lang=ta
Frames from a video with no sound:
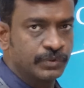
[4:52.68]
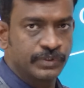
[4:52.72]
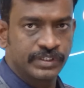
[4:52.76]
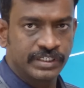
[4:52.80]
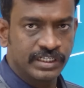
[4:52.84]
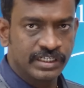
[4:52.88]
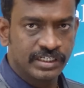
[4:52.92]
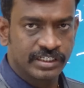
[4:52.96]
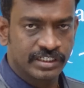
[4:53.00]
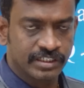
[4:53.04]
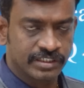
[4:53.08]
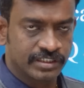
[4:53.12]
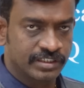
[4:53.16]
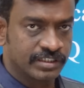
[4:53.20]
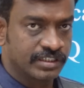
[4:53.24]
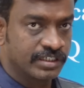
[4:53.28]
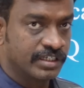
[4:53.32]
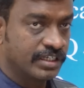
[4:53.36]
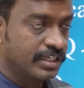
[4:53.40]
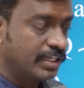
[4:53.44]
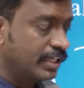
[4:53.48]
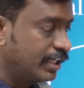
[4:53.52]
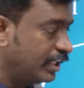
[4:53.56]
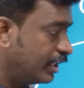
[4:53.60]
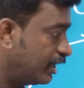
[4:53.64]
கல்லூரிகள் இருக்குது
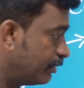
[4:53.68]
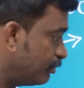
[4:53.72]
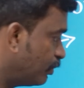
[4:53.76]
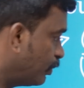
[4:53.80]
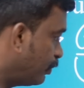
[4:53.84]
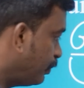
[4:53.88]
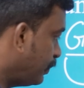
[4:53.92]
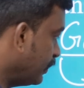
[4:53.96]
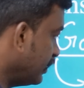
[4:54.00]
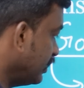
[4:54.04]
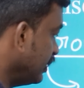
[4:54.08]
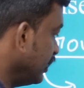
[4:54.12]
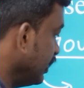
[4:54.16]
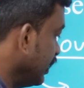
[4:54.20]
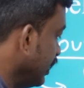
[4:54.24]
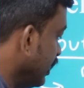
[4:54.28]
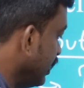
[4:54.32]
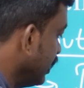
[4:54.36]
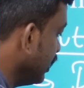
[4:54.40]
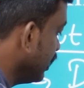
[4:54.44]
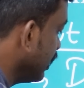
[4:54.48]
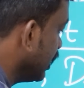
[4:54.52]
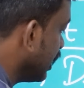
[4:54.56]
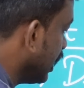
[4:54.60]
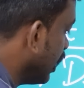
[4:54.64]
இந்த முப்பத்தி
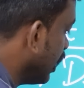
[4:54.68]
ஏழு